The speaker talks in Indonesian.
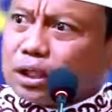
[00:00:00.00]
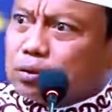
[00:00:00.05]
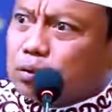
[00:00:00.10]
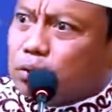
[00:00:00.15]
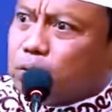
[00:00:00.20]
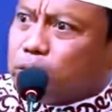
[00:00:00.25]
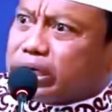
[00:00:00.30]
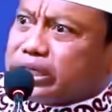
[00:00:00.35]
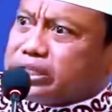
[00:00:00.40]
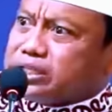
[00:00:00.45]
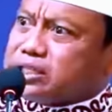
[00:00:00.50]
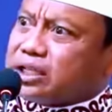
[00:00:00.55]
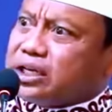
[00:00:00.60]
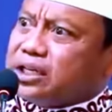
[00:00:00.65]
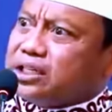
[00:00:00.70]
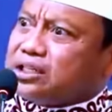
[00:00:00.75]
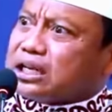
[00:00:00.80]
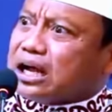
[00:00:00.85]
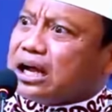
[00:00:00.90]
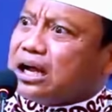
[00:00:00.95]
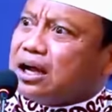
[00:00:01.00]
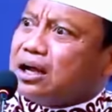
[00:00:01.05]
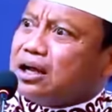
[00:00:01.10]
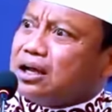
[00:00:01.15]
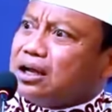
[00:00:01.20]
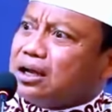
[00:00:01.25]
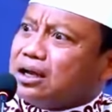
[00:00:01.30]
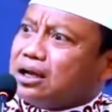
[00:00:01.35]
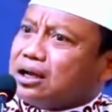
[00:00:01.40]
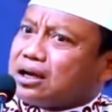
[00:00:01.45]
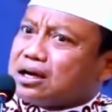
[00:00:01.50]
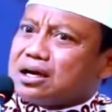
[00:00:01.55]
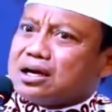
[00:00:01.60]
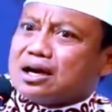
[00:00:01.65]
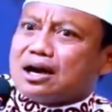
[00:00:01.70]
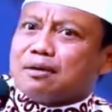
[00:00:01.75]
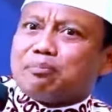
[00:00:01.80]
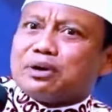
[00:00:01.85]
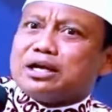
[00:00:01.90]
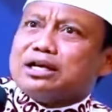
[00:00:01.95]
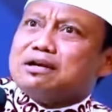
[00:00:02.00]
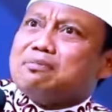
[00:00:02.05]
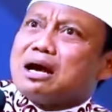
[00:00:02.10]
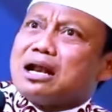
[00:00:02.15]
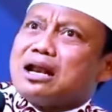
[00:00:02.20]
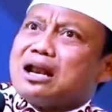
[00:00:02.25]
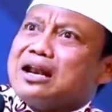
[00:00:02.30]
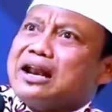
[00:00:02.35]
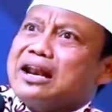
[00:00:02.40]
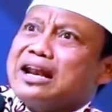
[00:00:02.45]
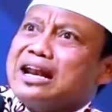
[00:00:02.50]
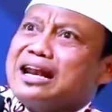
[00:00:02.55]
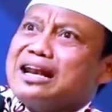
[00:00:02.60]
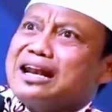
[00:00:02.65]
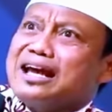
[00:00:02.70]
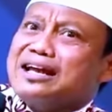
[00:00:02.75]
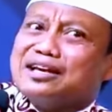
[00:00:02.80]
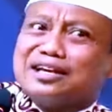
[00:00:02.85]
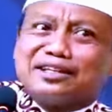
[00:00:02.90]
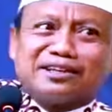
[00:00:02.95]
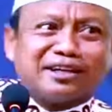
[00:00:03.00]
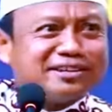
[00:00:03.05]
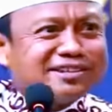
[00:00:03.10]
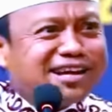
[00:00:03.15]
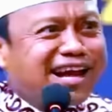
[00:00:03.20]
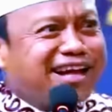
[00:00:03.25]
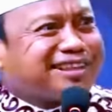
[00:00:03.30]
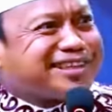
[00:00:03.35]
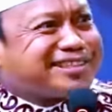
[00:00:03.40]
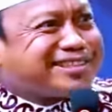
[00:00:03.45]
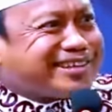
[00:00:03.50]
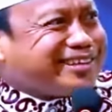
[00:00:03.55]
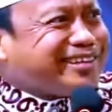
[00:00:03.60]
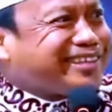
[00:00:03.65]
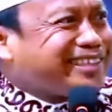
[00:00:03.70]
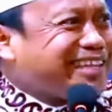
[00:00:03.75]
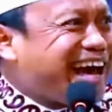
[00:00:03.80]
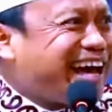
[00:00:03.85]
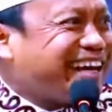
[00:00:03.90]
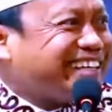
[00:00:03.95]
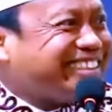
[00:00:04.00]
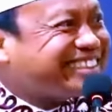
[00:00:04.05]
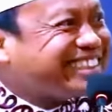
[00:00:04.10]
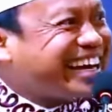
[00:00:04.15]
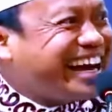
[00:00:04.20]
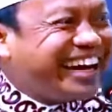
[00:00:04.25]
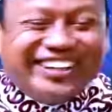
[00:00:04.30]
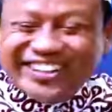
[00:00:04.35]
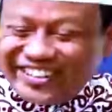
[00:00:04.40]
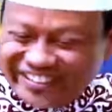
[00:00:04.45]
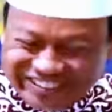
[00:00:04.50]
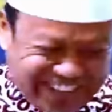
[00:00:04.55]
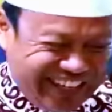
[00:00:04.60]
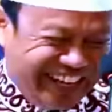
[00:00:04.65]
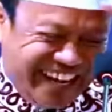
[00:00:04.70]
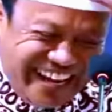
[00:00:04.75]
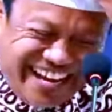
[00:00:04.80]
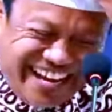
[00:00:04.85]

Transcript: tukar-tukar istri Kenapa ini malah lelele? Eh, ternyata sekretaris. Aduh.